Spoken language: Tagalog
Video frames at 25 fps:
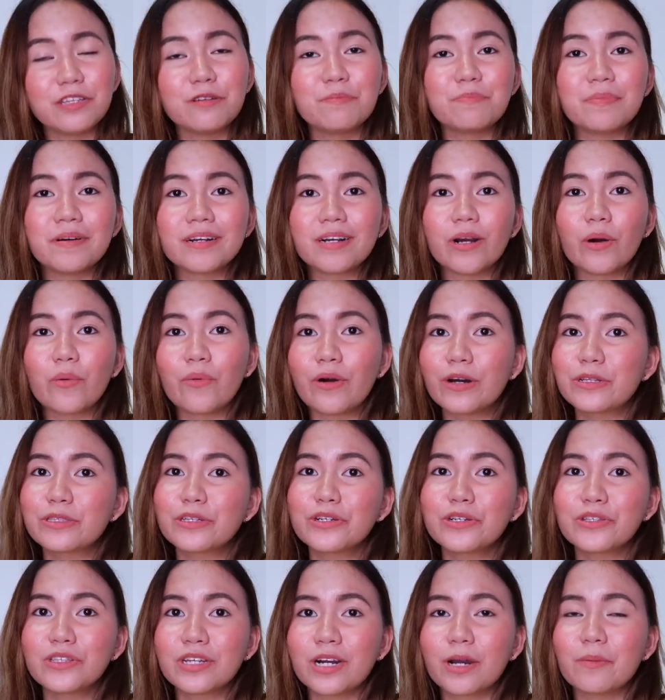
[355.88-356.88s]
And yung
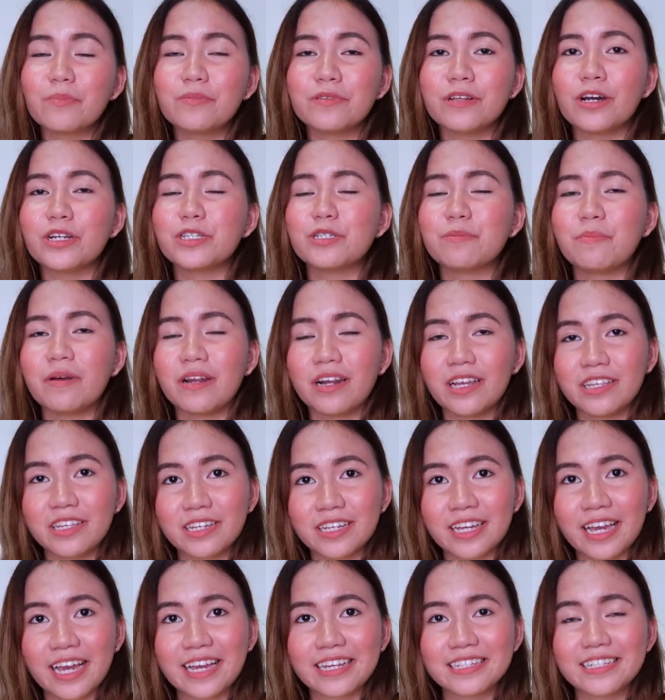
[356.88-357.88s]
pagka-water drop notch pala
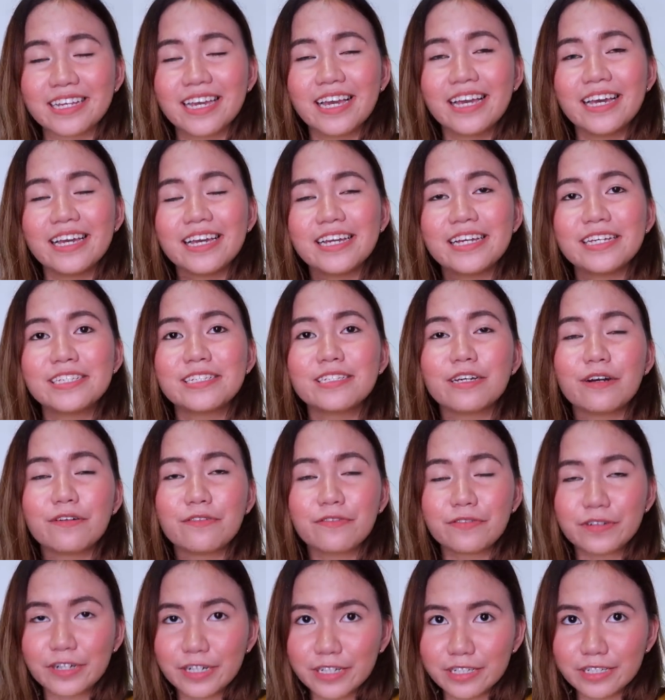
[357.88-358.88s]
niya guys is a
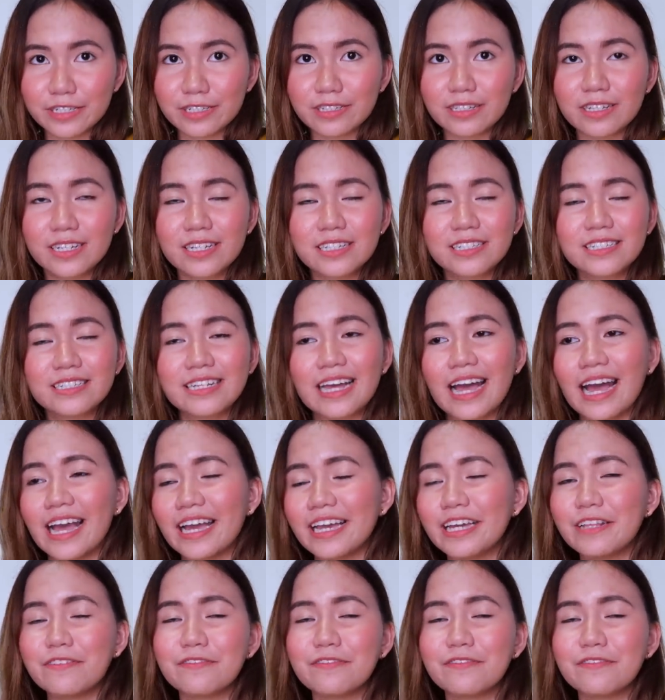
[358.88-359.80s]
first sa